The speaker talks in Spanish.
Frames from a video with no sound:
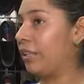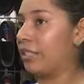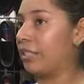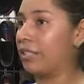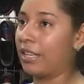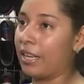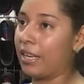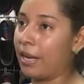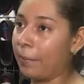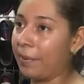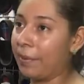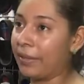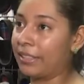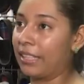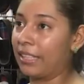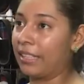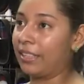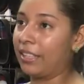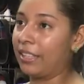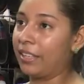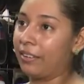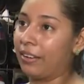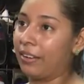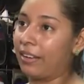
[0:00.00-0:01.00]
esa es la
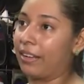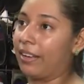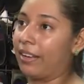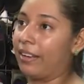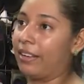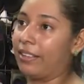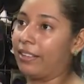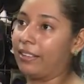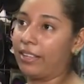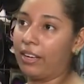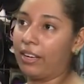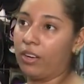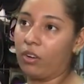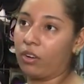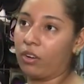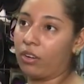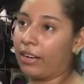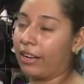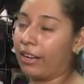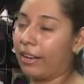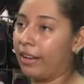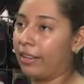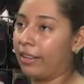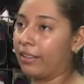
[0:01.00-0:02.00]
expectativa, que entren los
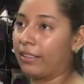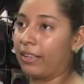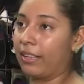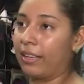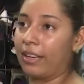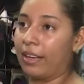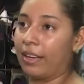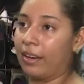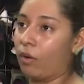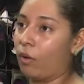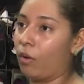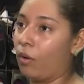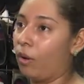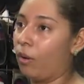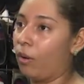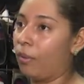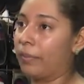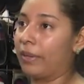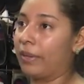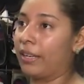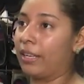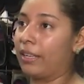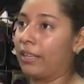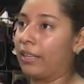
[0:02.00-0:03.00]
clientes, que
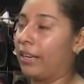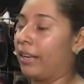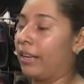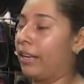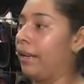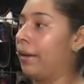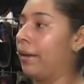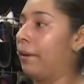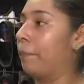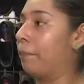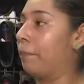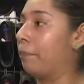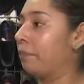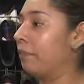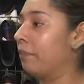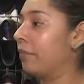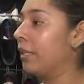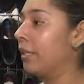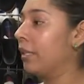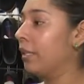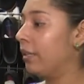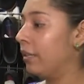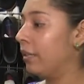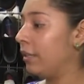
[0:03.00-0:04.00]
compren, que,
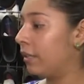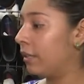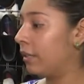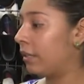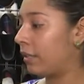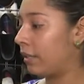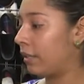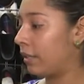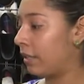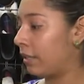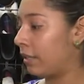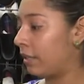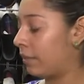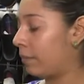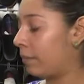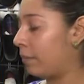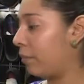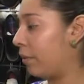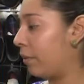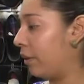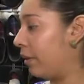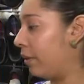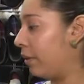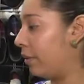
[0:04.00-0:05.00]

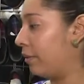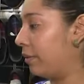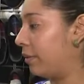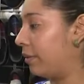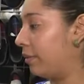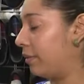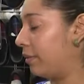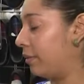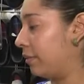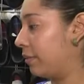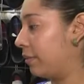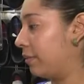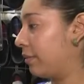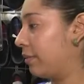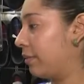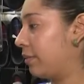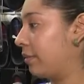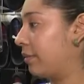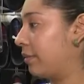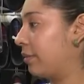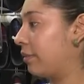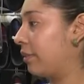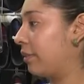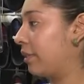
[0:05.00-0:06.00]
bueno,
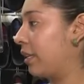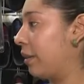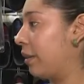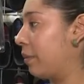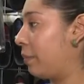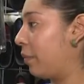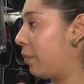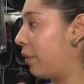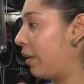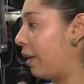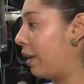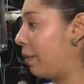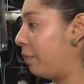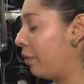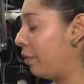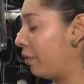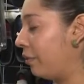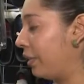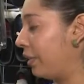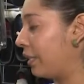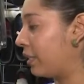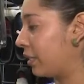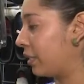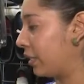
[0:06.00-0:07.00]
que pueda
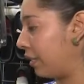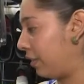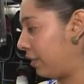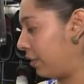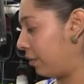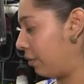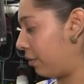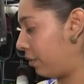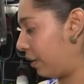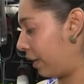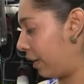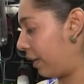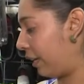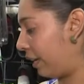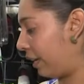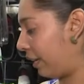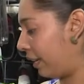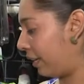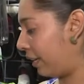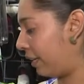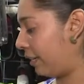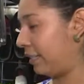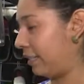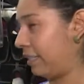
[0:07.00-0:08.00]
moverse de lo que
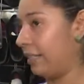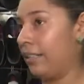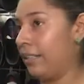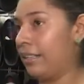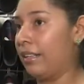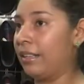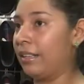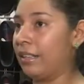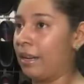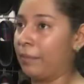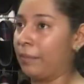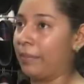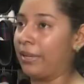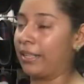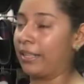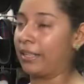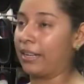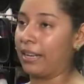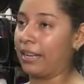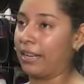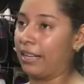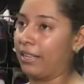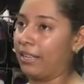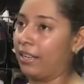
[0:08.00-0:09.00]
es el, la
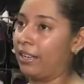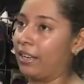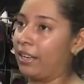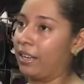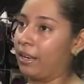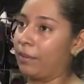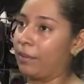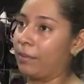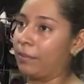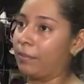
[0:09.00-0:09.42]
mercadería.